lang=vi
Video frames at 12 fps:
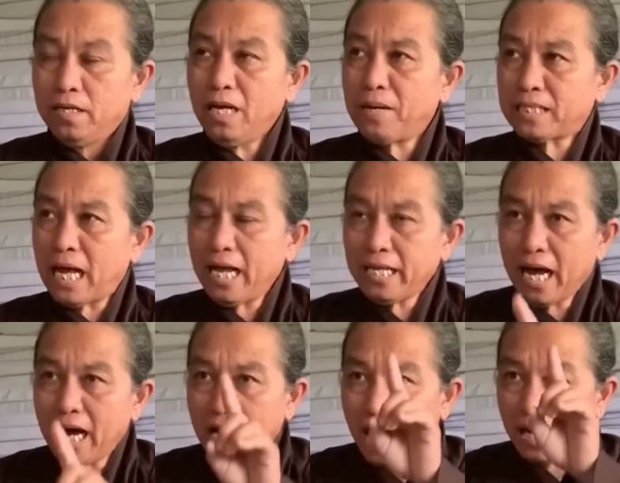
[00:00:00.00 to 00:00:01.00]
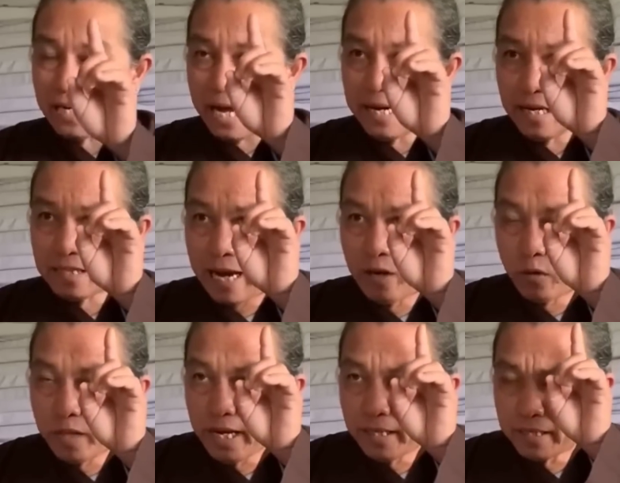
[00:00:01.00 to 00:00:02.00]
nhưng mà thế giới ở đây đức thầy nói
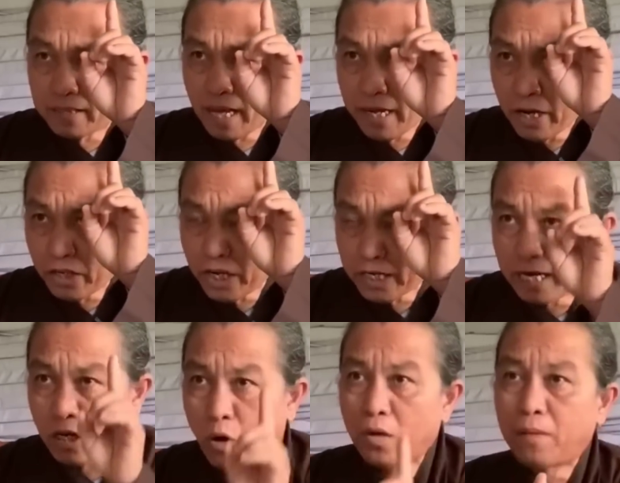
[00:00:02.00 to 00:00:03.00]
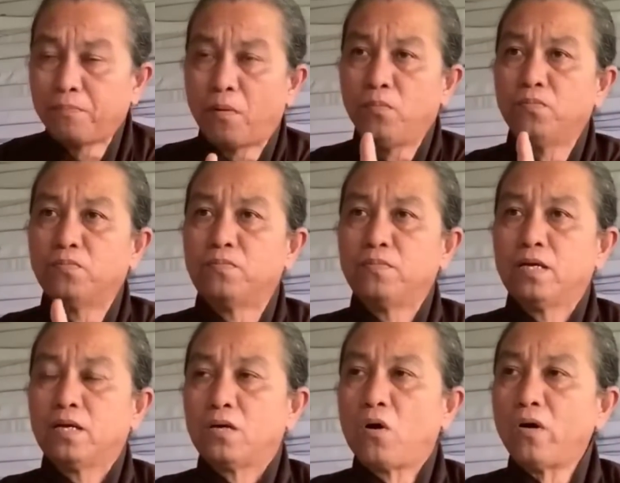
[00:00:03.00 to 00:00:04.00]
tiếng thế giới chiến tranh nổ khắp bùng
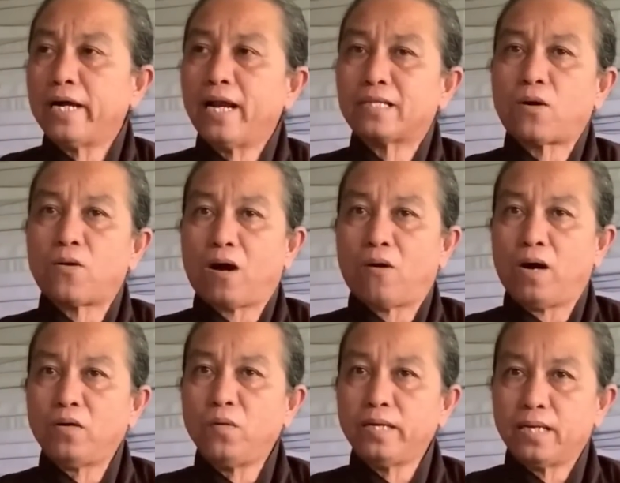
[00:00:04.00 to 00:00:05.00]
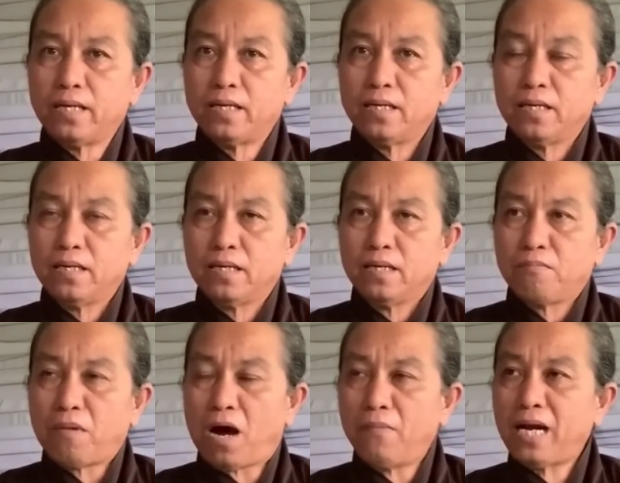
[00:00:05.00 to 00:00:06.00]
có nghĩa là toàn cầu hết quý vị
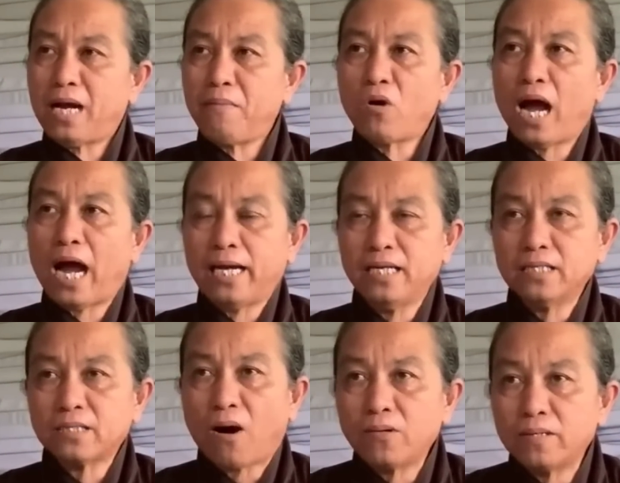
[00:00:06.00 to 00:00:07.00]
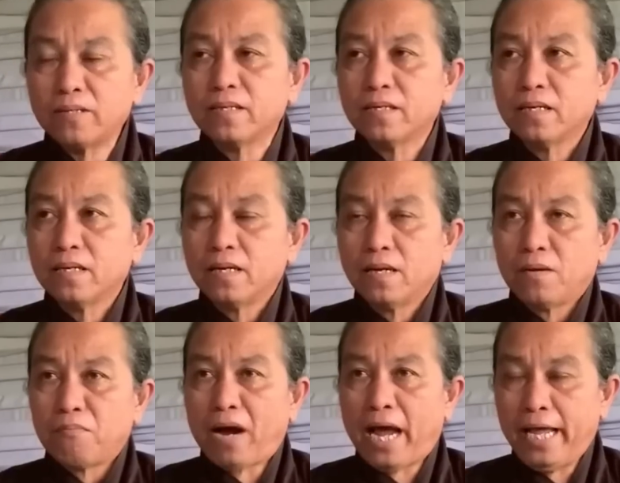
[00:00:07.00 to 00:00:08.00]
mà hôm nay mới có hai nước thôi
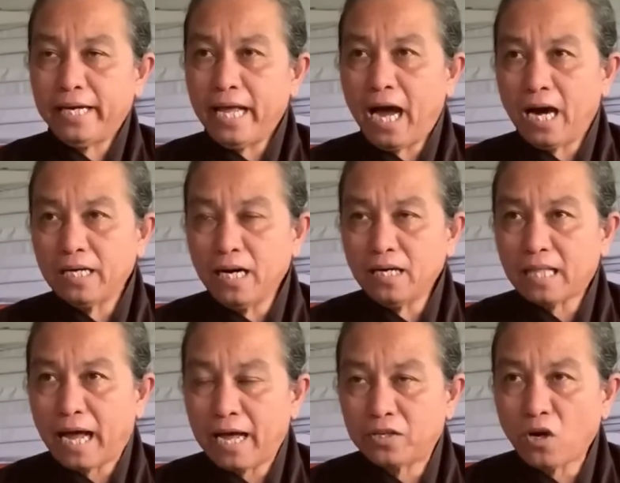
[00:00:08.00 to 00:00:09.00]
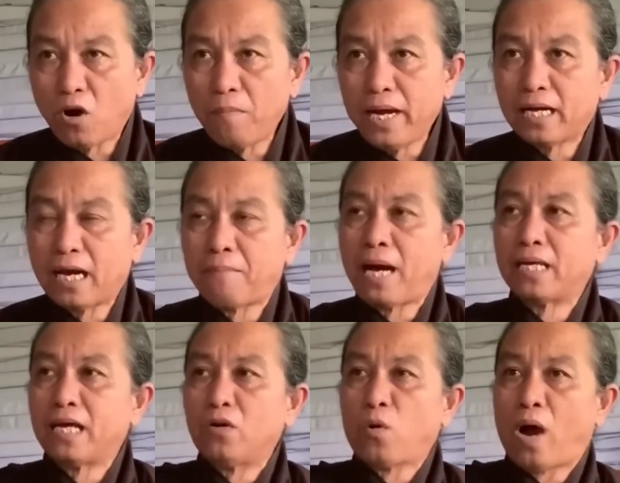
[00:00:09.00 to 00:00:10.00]
mà hiện giờ đức thầy cho biết là mắt
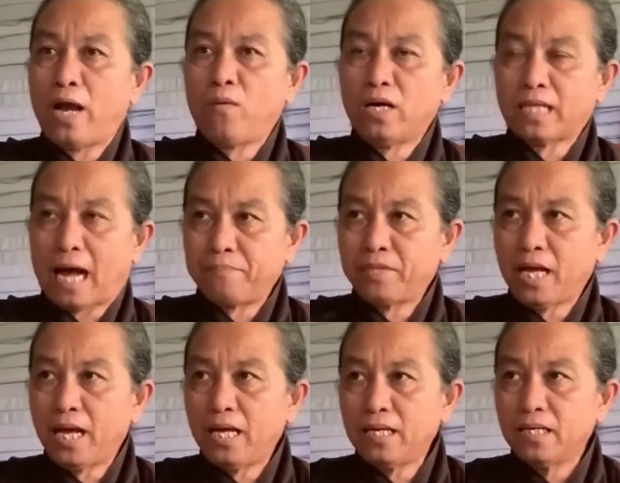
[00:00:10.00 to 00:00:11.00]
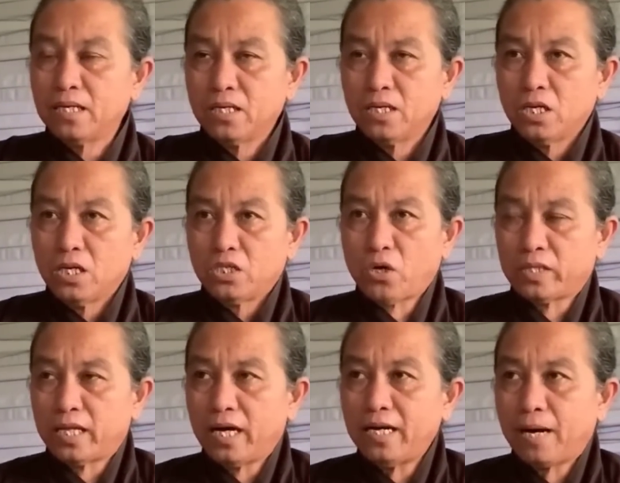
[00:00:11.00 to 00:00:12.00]
nhìn ngoại quốc thảm thê rồi
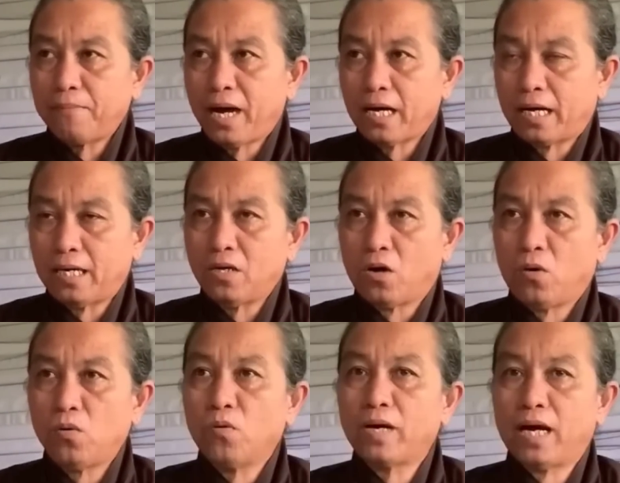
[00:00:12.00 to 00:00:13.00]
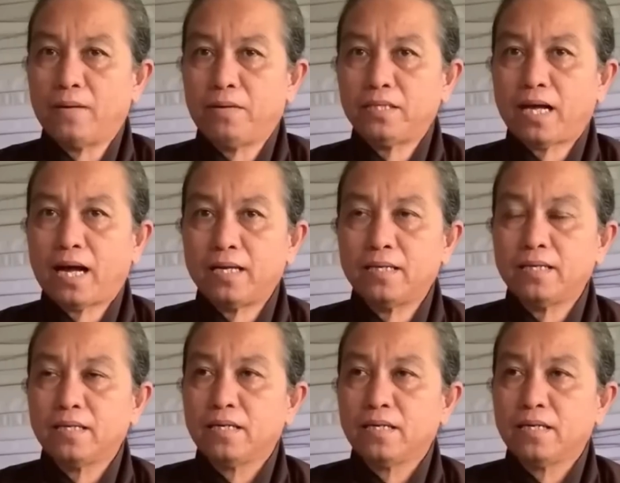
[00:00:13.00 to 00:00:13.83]
tới nam bang cảnh khổ cũng kề bên tay